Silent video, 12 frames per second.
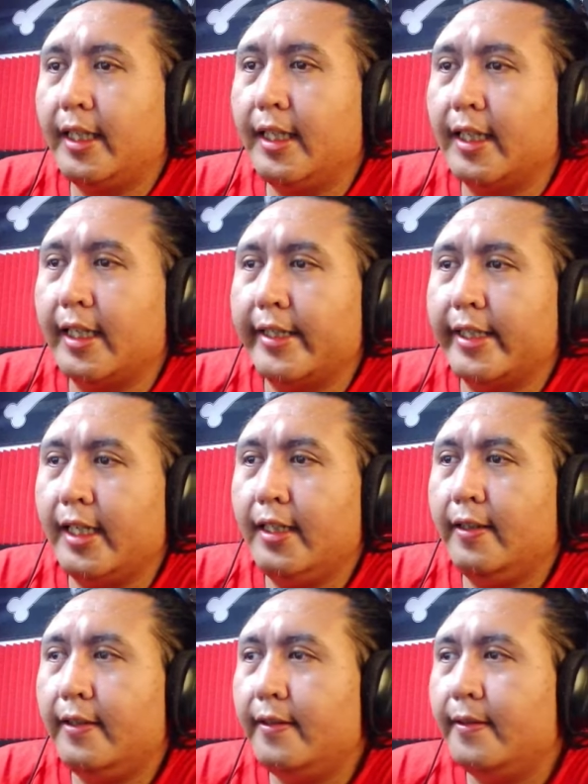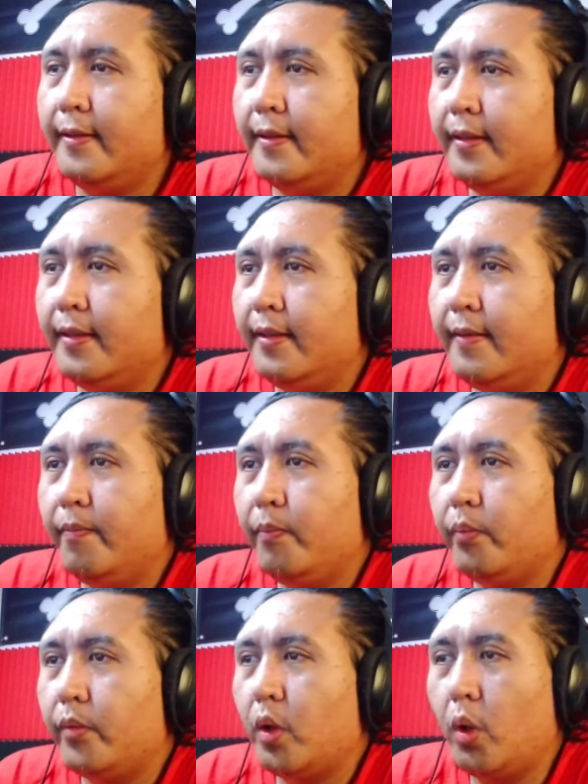ketiga guys ah
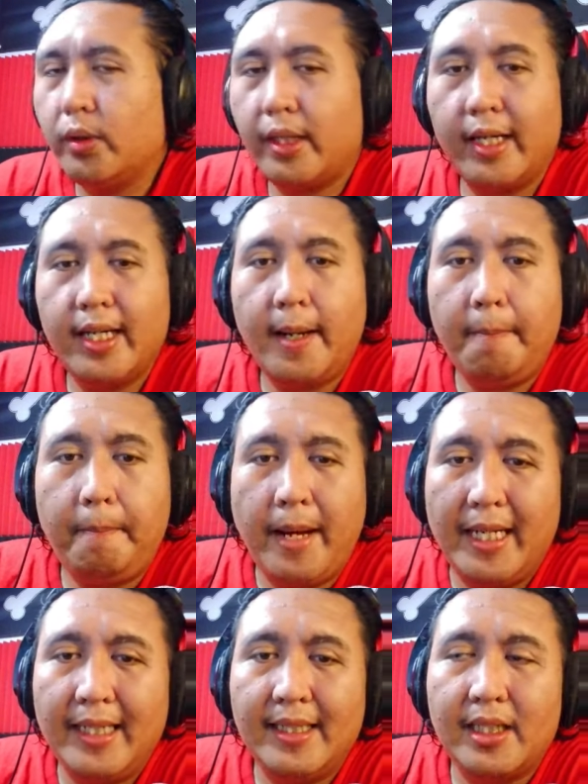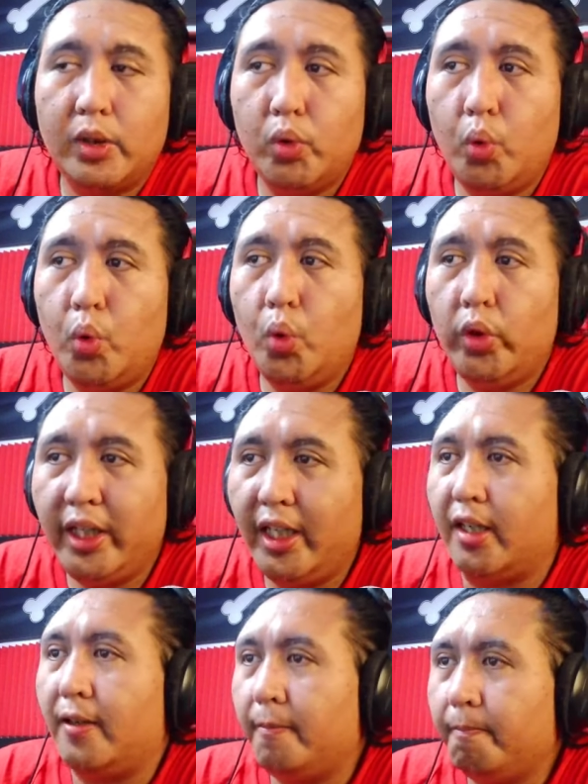kota yang paling
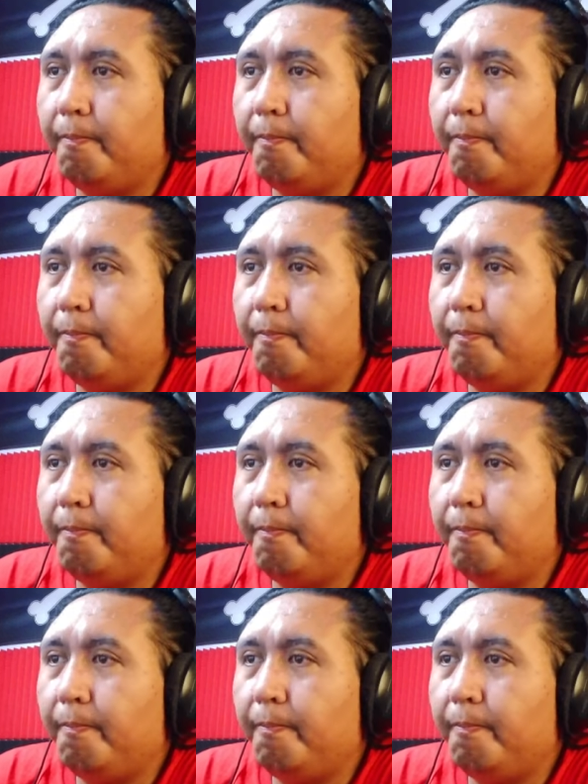sunyi